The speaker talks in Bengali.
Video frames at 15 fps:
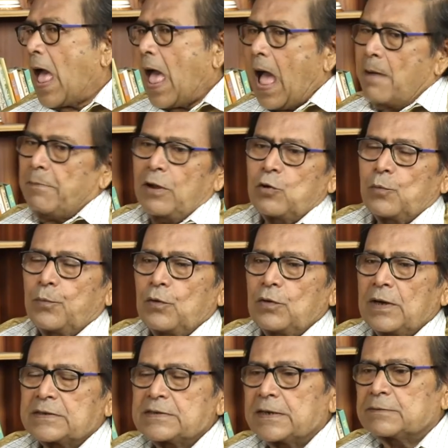আমার
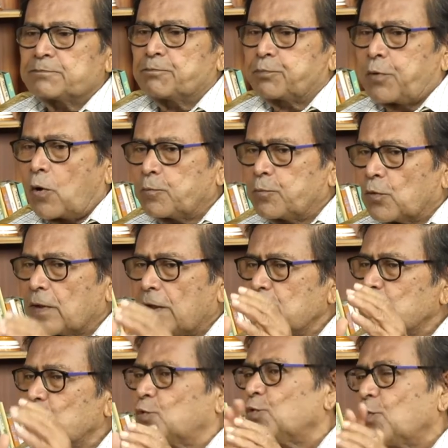উপন্যাসের পর্বটাই
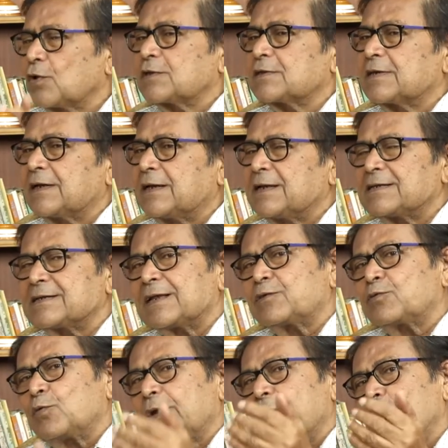শুরু হচ্ছে যে
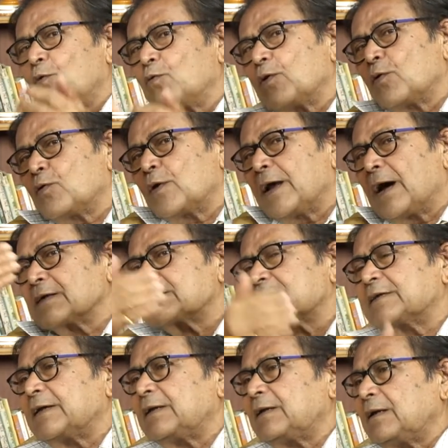তিনি নৌকা করে
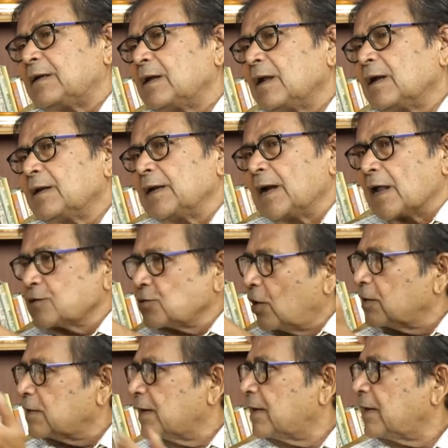আসছেন নীলাচল
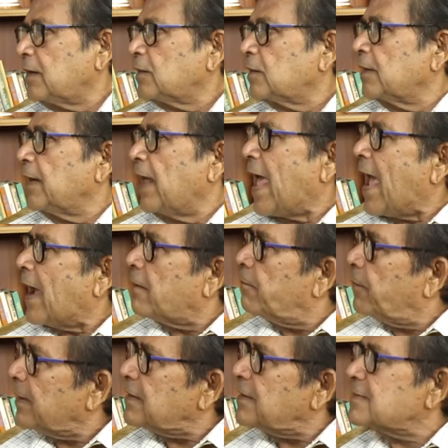থেকে তিনি
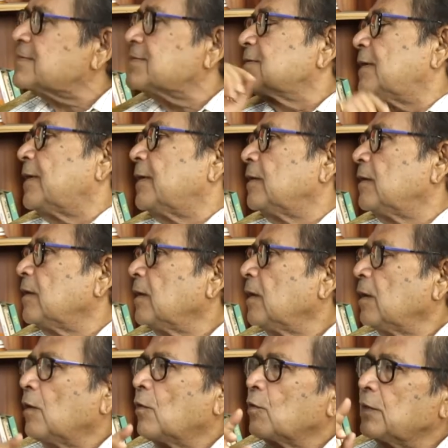একবারই এসছিলেন
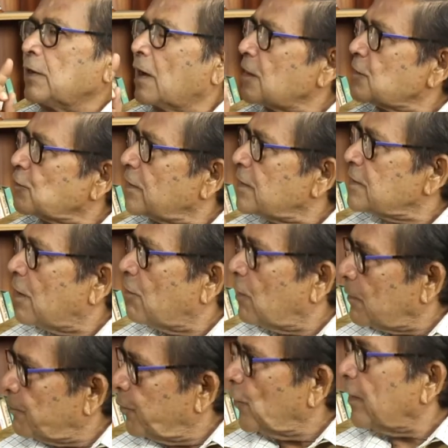নীলাচলে যাওয়ার
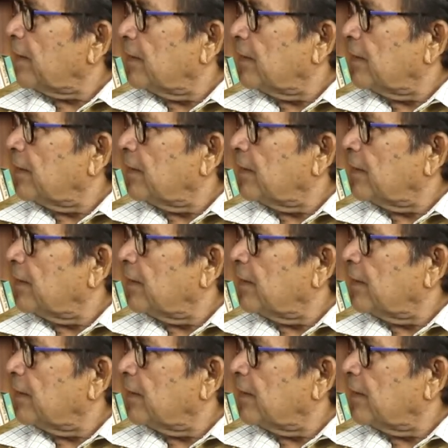পরে